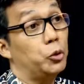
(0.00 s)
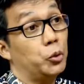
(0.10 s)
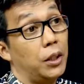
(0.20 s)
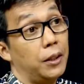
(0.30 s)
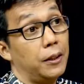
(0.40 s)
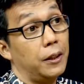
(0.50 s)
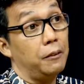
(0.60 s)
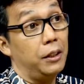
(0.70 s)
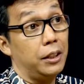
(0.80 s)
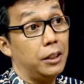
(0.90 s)
juga dengan
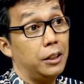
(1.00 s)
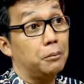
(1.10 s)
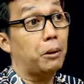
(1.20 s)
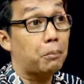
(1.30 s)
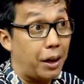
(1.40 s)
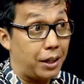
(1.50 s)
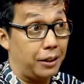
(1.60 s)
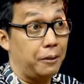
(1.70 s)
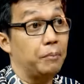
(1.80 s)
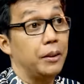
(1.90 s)
delik-delik verbal
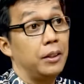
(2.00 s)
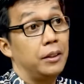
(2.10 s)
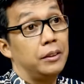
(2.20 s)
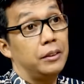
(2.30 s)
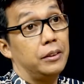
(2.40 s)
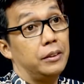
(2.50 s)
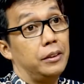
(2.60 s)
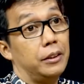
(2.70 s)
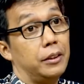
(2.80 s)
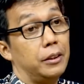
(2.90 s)
ya. delik ya,
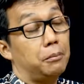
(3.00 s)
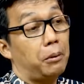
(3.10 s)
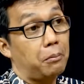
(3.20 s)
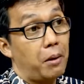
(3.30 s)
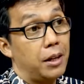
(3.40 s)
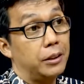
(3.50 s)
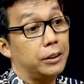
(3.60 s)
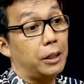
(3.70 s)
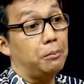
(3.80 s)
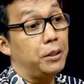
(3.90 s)
delik-delik verbal
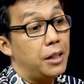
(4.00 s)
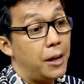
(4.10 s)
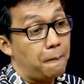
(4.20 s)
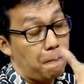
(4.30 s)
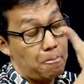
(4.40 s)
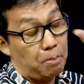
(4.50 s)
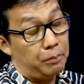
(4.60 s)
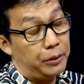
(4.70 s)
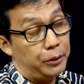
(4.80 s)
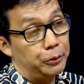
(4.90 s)
tetapi yang
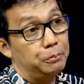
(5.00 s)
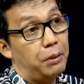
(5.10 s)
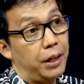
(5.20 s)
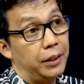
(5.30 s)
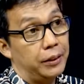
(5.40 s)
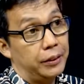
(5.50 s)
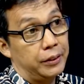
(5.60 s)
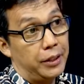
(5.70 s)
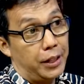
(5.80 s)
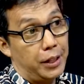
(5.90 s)
diubah
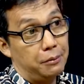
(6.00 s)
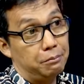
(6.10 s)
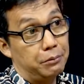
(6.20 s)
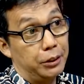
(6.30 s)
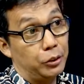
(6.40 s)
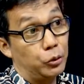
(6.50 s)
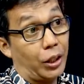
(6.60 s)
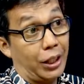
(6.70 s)
dalam bentuk